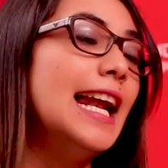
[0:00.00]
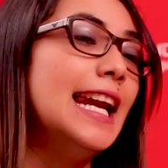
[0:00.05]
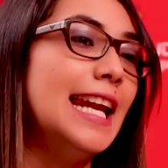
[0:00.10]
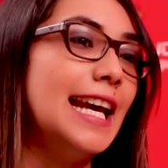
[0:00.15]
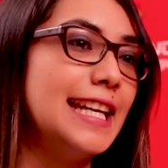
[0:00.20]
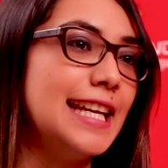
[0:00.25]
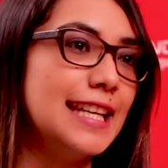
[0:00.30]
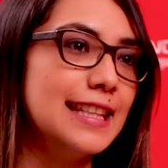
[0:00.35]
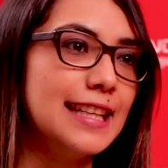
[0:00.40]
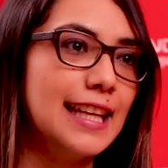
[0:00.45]

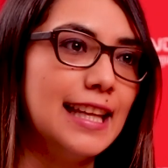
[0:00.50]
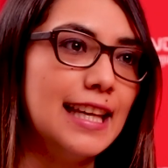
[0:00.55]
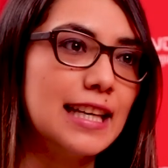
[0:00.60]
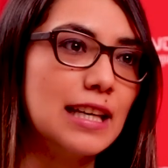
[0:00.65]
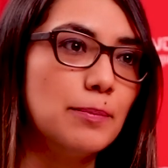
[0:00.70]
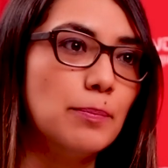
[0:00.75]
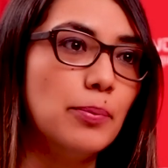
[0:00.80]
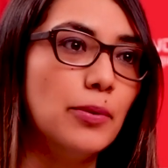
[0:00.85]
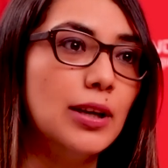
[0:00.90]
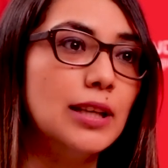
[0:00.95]
la llanta de
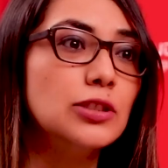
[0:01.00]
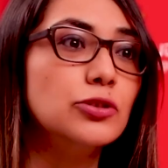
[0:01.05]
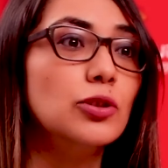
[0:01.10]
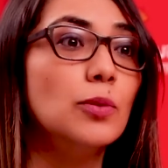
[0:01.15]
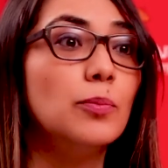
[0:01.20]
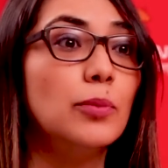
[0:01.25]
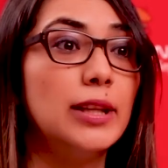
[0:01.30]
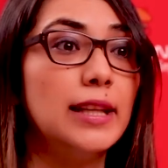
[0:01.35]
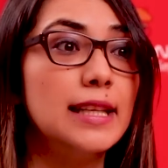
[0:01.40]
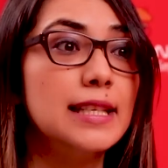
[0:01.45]
repuesto
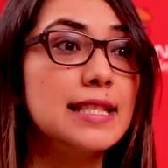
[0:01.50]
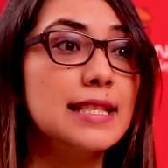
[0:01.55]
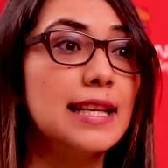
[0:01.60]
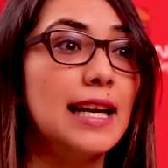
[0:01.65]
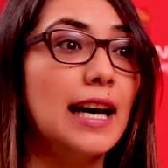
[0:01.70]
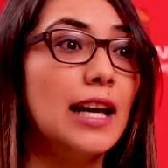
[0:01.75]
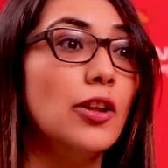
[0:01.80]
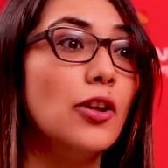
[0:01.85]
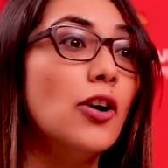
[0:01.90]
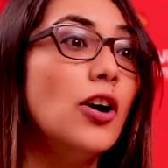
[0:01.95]
en buen
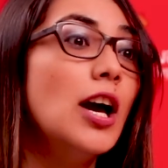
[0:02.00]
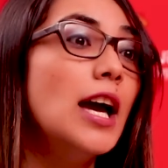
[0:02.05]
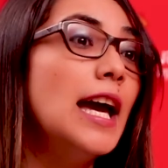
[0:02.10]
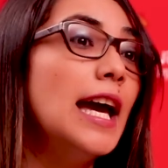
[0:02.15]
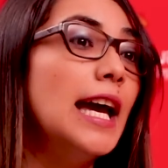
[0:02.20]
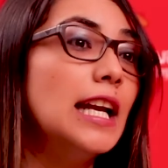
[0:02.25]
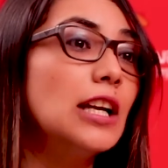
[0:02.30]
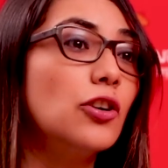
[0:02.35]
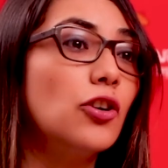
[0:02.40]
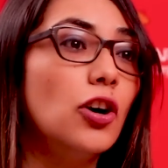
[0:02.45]
estado,
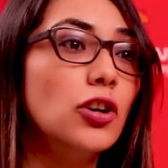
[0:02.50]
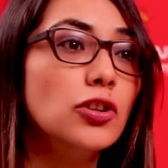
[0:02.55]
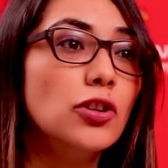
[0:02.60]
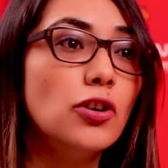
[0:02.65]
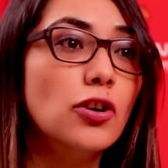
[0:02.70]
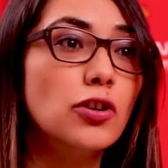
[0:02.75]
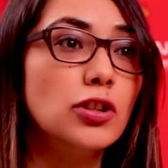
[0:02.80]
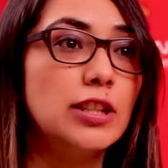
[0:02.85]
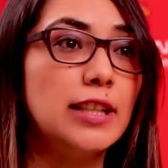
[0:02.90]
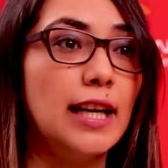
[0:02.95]
el
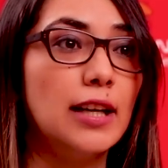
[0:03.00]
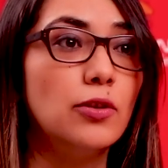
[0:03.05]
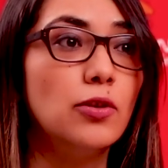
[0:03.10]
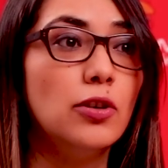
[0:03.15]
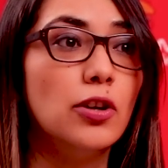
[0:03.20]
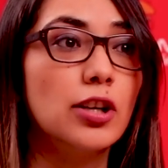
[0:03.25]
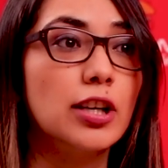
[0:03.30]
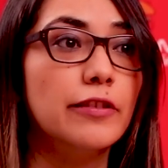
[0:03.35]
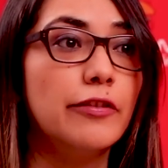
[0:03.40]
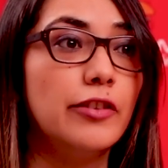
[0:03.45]
cono o
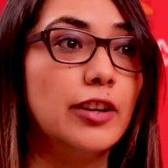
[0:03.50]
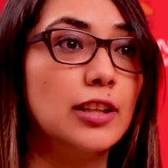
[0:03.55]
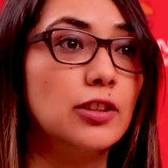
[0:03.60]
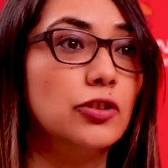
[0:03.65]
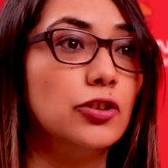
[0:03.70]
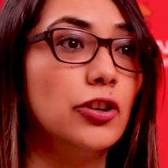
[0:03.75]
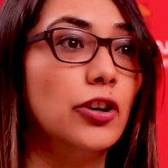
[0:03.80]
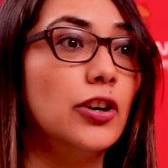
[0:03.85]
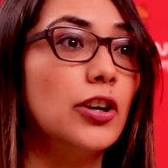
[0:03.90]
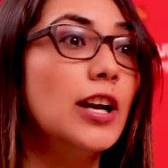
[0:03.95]
triángulo
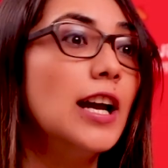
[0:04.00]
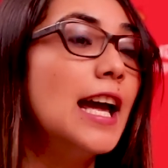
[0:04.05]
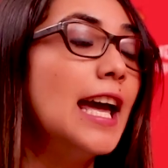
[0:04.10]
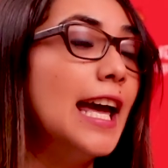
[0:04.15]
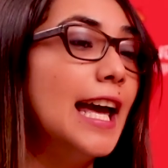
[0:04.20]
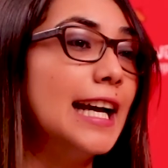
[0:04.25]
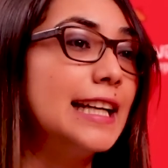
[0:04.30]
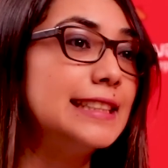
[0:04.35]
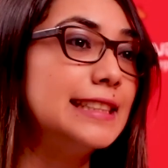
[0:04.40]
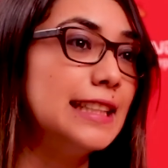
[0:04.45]
reflector,
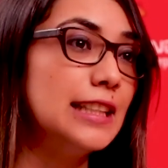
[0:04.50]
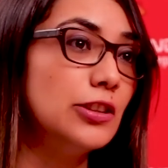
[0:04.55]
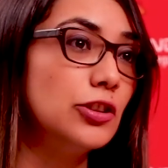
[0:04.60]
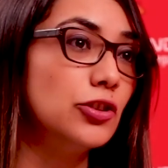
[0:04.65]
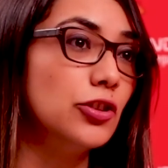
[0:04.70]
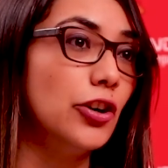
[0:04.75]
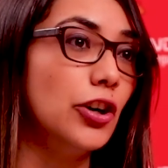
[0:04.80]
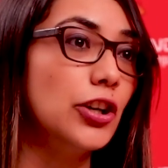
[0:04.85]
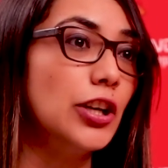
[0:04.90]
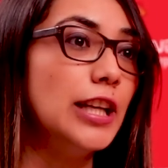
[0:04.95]

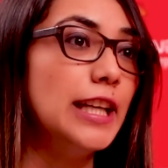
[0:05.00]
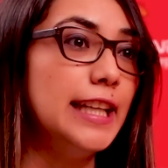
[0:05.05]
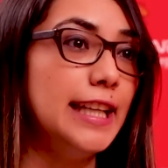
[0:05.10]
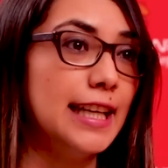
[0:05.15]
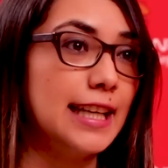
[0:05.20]
extintor y